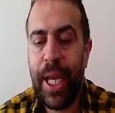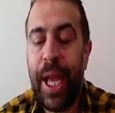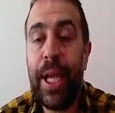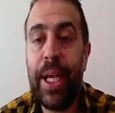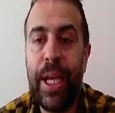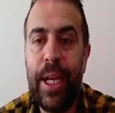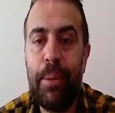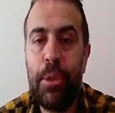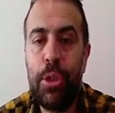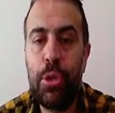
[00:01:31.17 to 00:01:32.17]
Ek
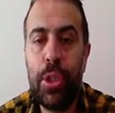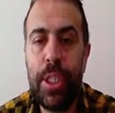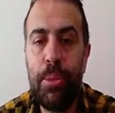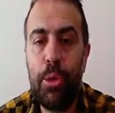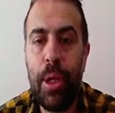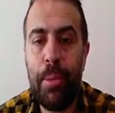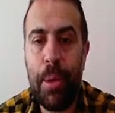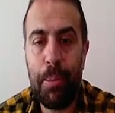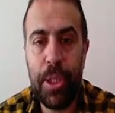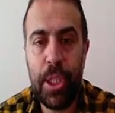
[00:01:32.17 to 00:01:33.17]
eylemdir. Çünkü ismi yüklem
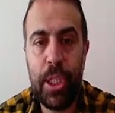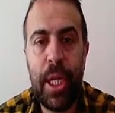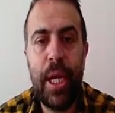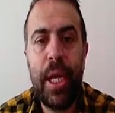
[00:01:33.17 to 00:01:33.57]
yapmıştır.